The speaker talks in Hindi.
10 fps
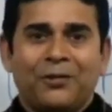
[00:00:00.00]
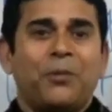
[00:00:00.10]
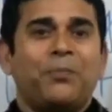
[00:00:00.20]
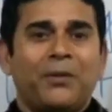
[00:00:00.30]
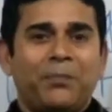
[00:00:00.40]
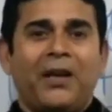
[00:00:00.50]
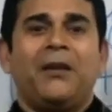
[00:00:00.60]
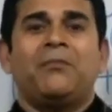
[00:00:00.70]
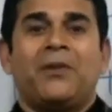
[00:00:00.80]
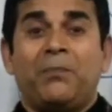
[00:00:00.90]
तो अपने
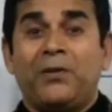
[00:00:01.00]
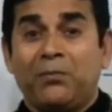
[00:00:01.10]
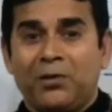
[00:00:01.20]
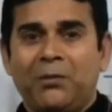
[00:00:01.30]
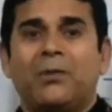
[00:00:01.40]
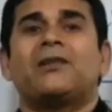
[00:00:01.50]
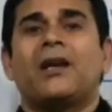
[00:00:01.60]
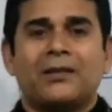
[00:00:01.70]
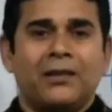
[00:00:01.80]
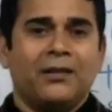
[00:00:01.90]
प्रेम अपनी
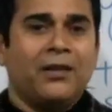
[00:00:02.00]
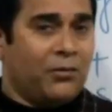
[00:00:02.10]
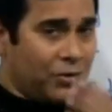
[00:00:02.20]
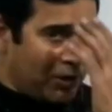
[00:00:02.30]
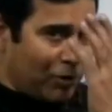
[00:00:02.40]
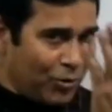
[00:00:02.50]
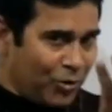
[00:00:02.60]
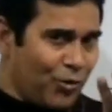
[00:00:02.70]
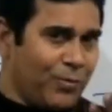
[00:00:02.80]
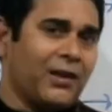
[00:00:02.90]
बुद्धिमत्ता से उसकी
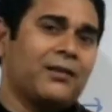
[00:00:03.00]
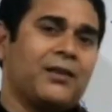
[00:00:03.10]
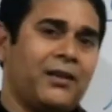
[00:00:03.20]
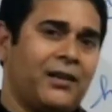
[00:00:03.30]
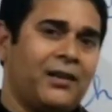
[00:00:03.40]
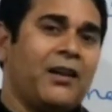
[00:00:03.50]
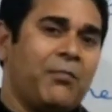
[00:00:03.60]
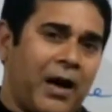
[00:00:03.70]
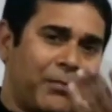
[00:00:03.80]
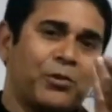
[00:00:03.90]
सोच को बदलती है
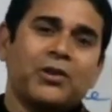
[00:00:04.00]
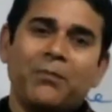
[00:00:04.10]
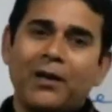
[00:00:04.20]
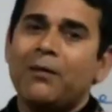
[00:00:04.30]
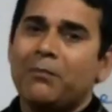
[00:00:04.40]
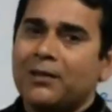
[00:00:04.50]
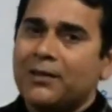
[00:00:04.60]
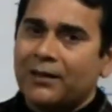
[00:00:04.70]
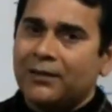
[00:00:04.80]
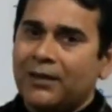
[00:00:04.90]
बाद में उसकी बेगम बन
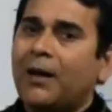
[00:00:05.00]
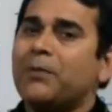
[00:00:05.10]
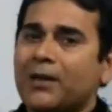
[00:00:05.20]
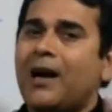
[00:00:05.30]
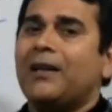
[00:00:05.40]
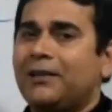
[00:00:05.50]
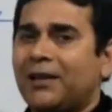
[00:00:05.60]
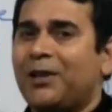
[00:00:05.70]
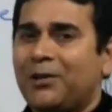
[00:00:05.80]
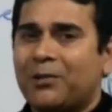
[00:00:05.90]
जाती है आपने कहानी
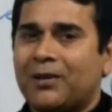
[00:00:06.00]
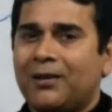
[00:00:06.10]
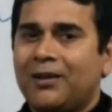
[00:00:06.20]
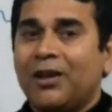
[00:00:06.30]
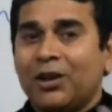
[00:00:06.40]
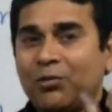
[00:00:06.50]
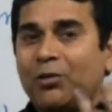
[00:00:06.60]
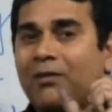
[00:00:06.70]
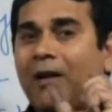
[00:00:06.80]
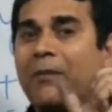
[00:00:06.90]
देखी होगी तो वो
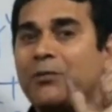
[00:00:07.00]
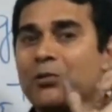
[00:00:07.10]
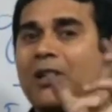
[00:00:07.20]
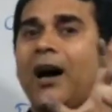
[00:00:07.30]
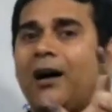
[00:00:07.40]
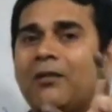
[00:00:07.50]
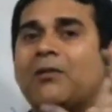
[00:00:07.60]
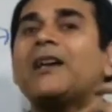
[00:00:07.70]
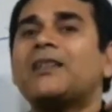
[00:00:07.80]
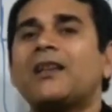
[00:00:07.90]
नवाब जो था
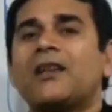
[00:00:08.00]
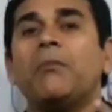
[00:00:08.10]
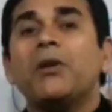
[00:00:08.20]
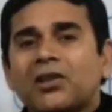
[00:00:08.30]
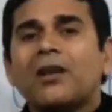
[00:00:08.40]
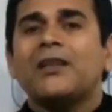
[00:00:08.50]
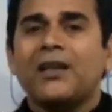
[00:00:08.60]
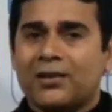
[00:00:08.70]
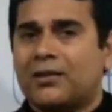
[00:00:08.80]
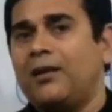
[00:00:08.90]
कैसा था
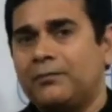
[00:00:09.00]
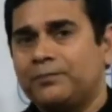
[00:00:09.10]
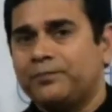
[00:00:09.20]
मिसाजिनिस्ट था